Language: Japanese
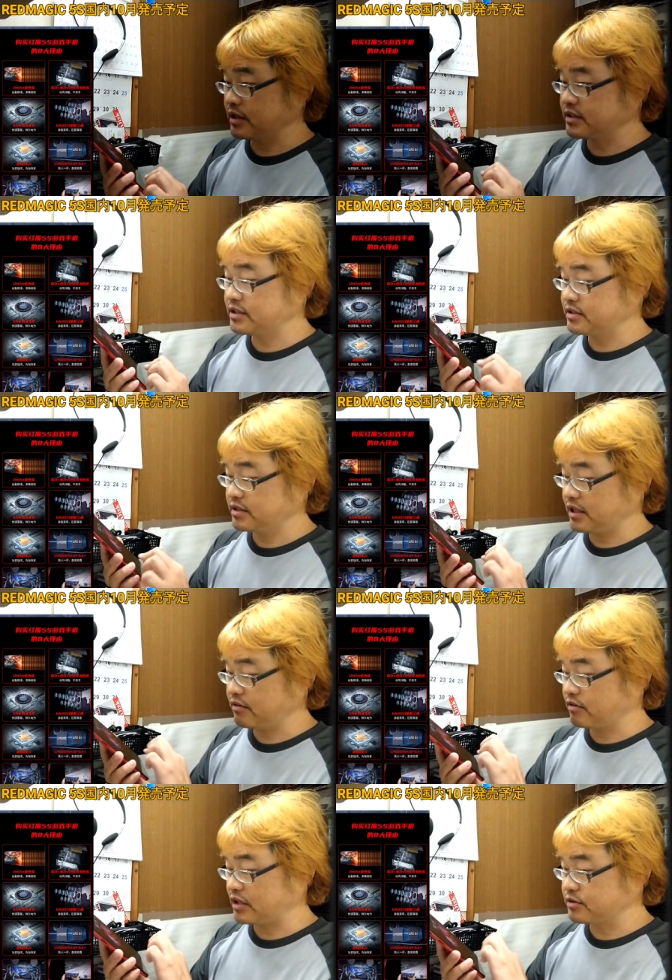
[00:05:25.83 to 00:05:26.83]
画シ。
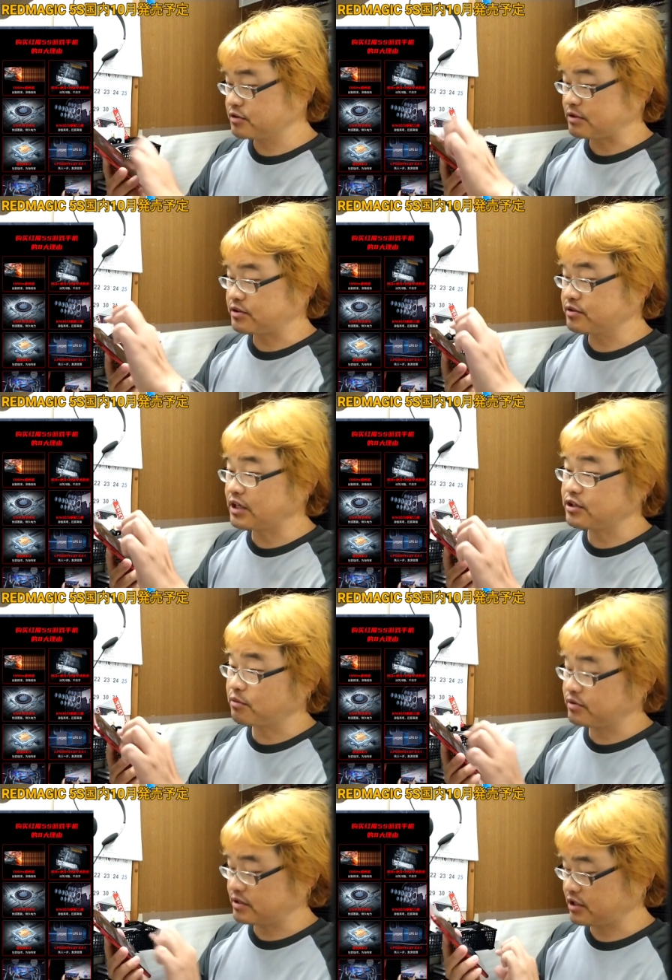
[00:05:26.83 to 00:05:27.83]
あの、画素数は少な
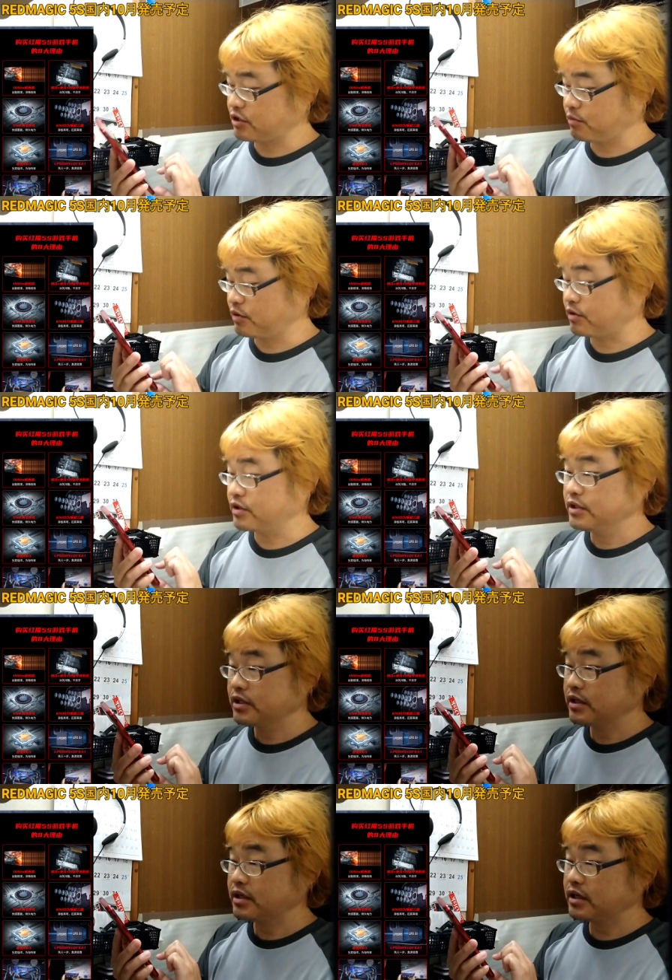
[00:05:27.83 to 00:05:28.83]
いと思うんですけども、
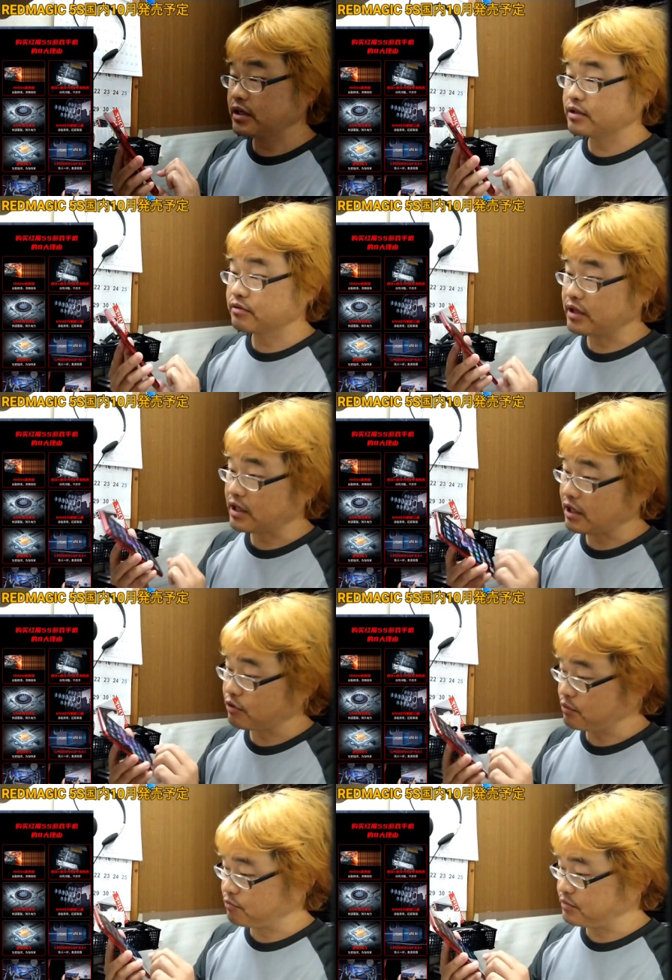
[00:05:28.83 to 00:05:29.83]
えっとね、あ、
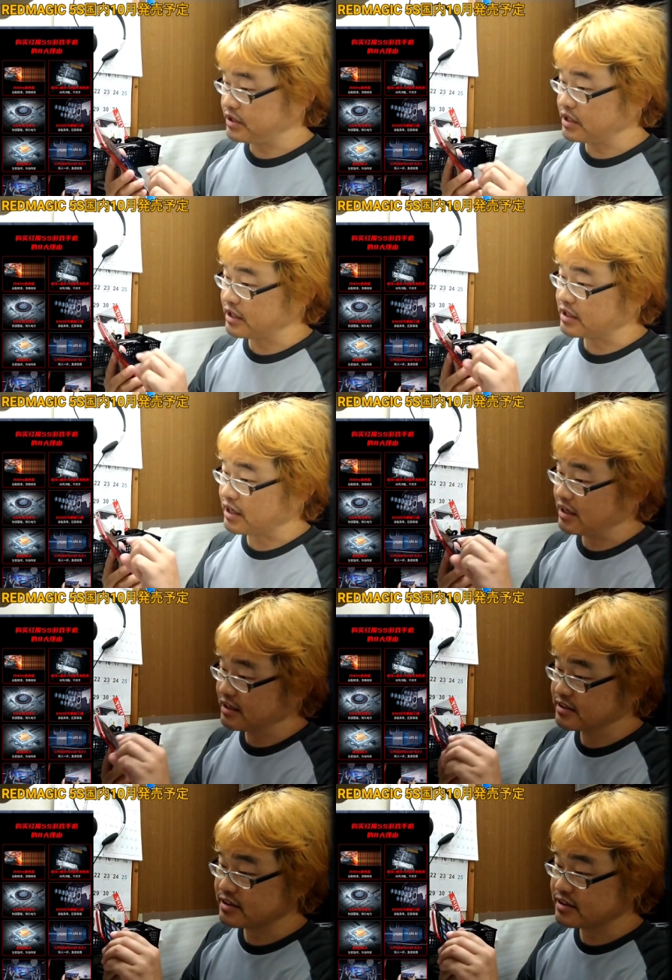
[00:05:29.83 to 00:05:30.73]
これ見えないか。